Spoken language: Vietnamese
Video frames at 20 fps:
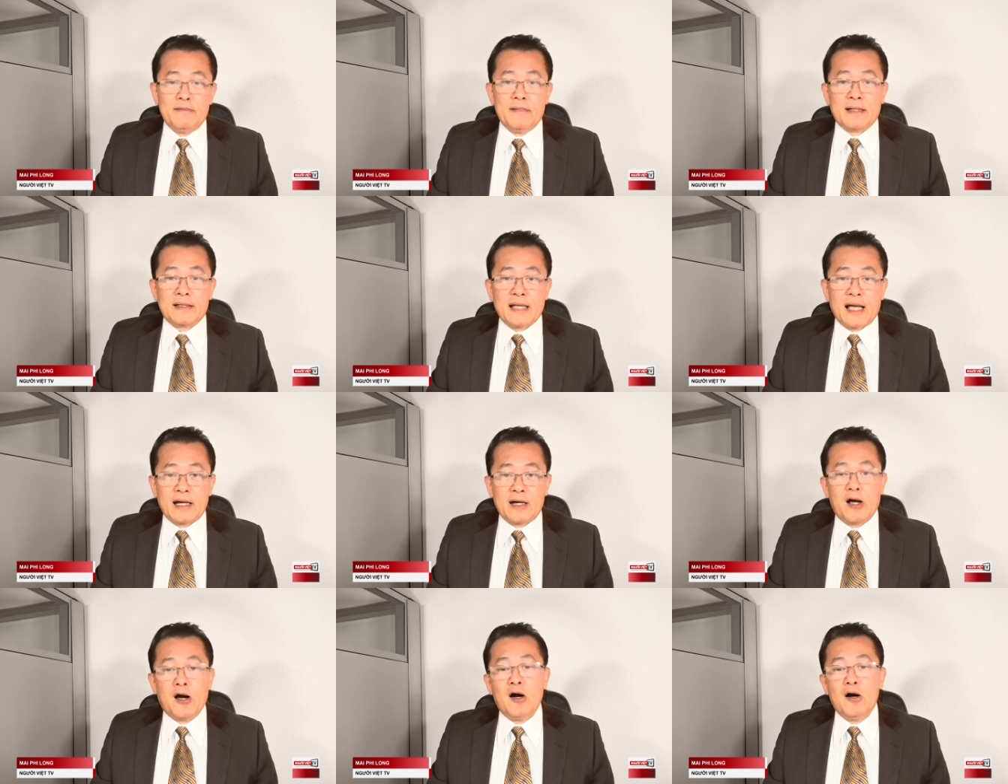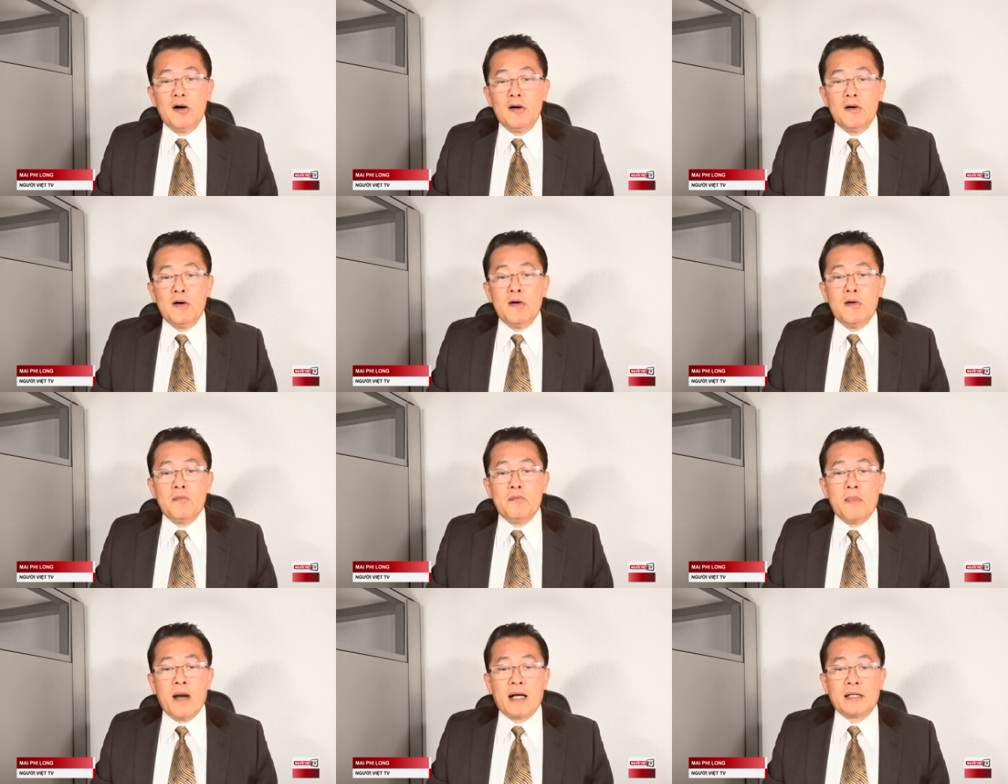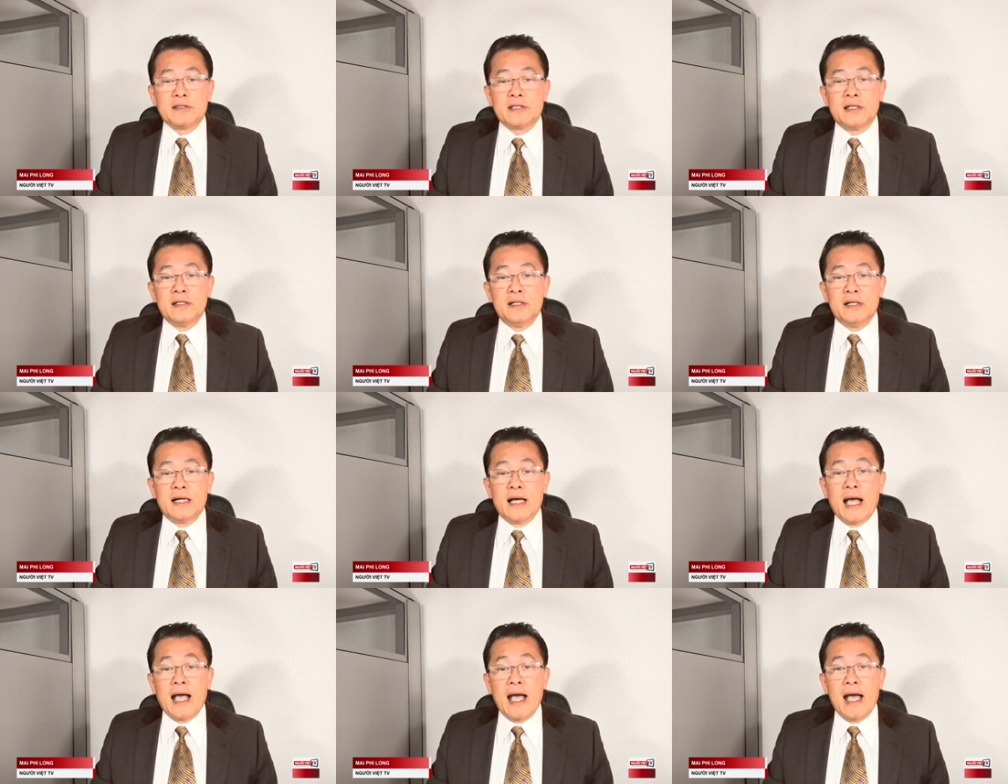và tại đó bà sẽ
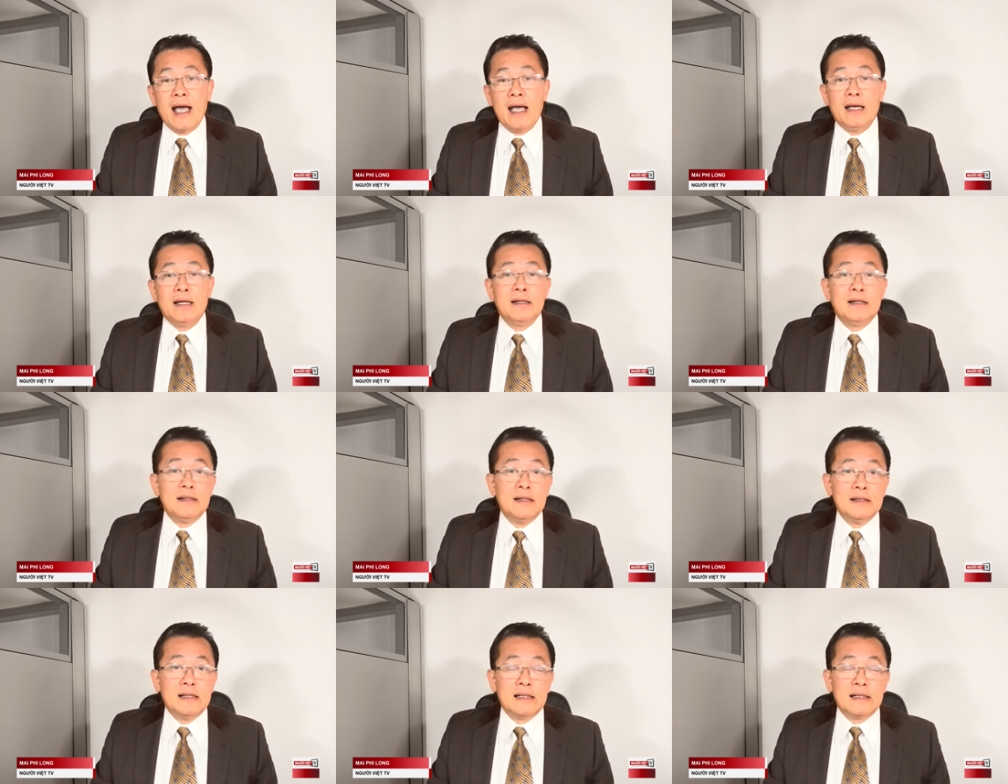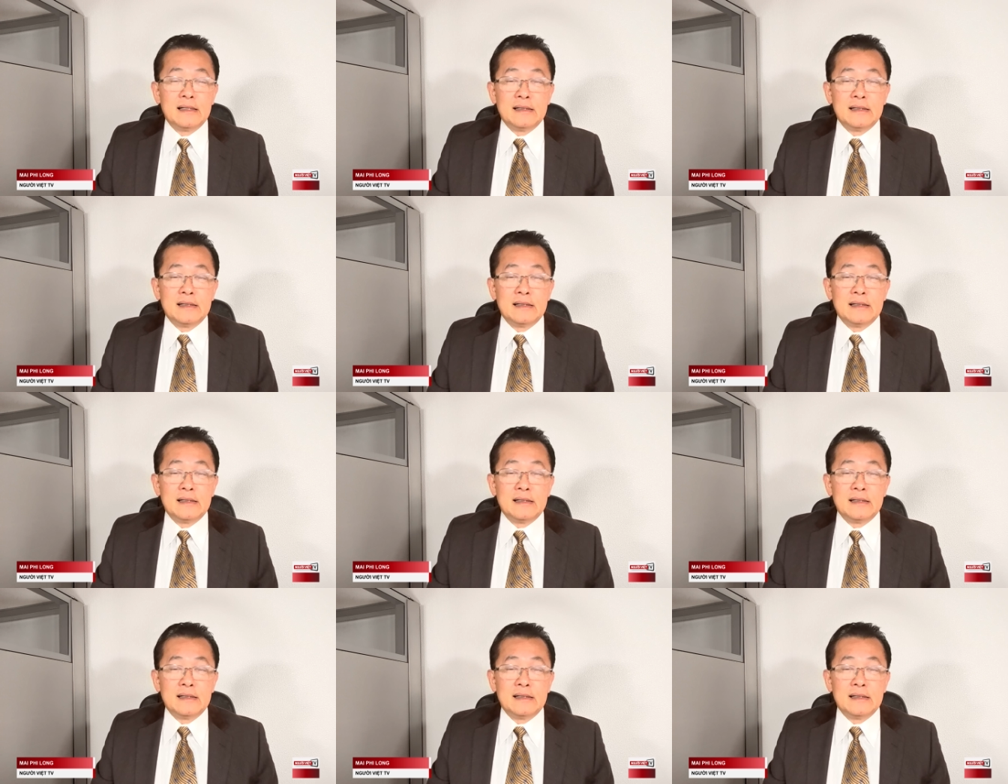được hai